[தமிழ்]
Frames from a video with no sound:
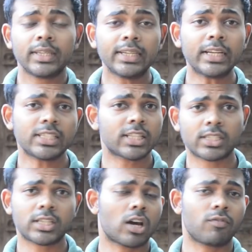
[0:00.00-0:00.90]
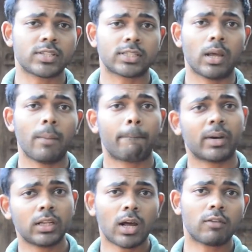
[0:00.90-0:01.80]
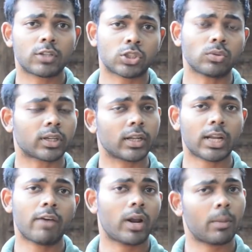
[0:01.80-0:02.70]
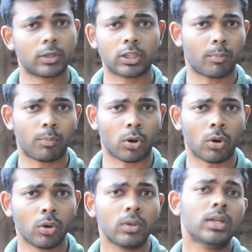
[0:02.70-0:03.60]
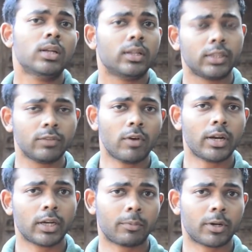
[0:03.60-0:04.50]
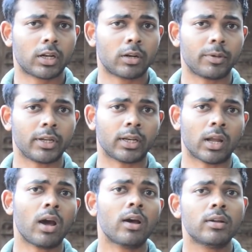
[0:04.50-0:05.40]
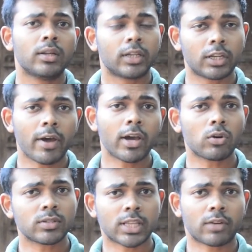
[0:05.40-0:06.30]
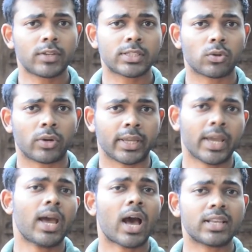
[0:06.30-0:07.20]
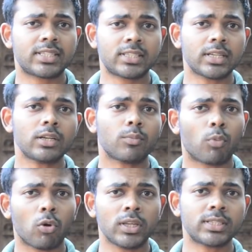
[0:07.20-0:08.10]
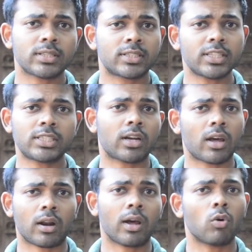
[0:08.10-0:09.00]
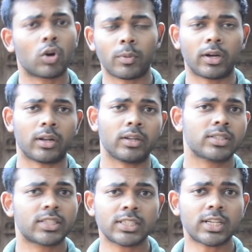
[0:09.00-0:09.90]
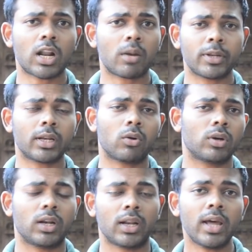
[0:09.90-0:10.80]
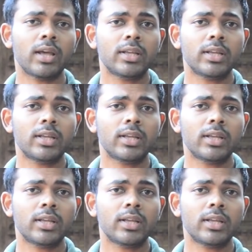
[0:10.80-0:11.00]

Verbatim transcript: இங்கிலீஷ் ரெசிடென்ட் ஆஃபீஸில் பதினாலு வருஷம் கிளர்க்காக வேலை பார்த்த அப்புறம் திவான் என்ன பண்ணுறாரு அப்படின்னா திருவாங்கூர் சர்வீஸோடைய அஸ்டன் போலீஸ் சிரிஸ்டடாராக ஒர்க் பண்ணுறாரு சிரிஸ்டடார் அப்படின்னா ஒன்றும் இல்லை